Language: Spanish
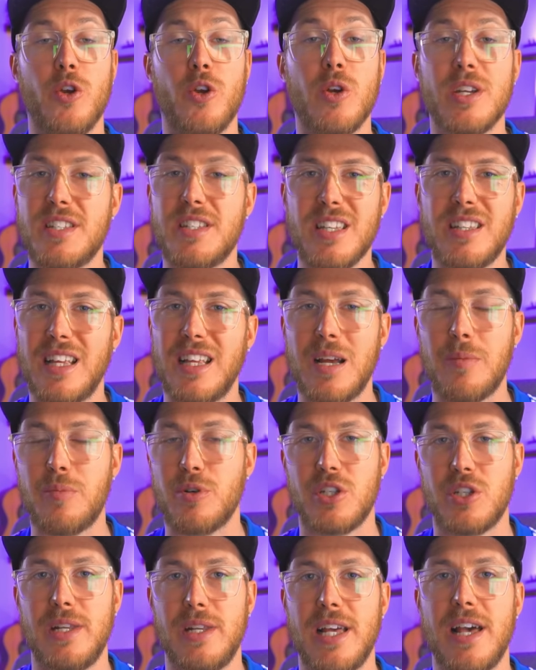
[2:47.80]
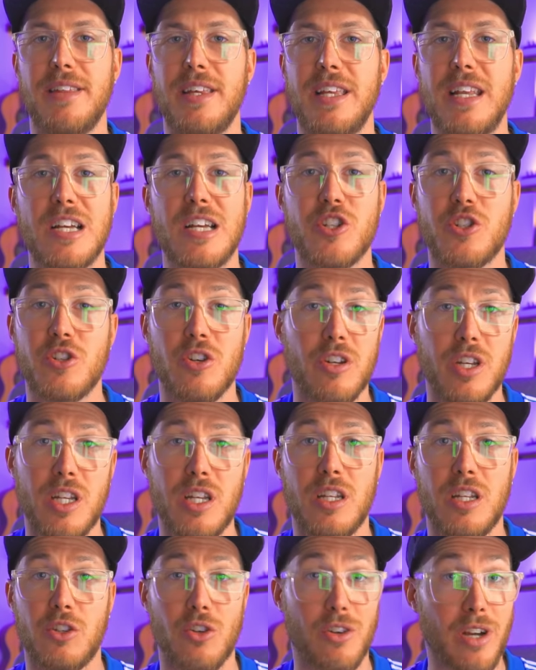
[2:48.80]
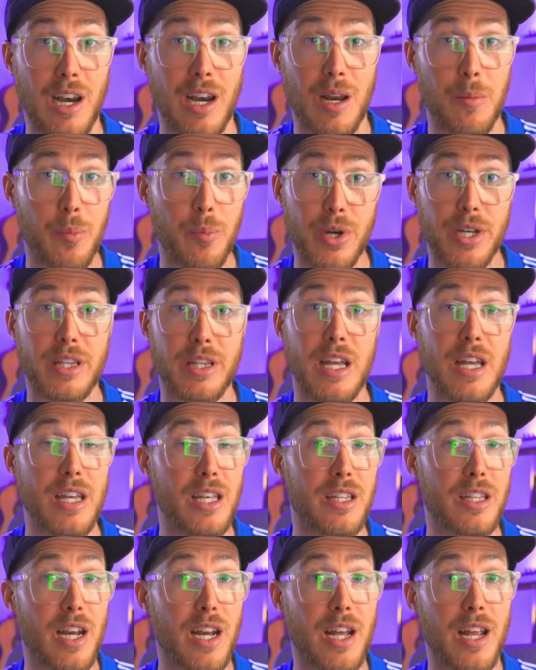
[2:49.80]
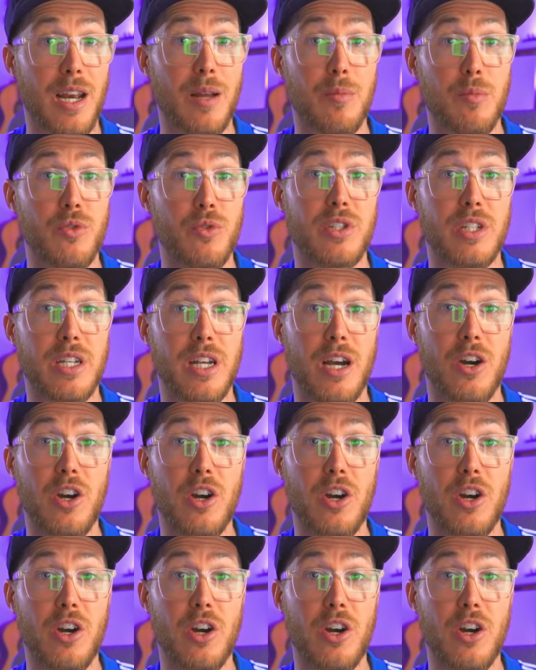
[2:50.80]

No existe la posibilidad de ir a Sony, tocar la puerta y traer la música.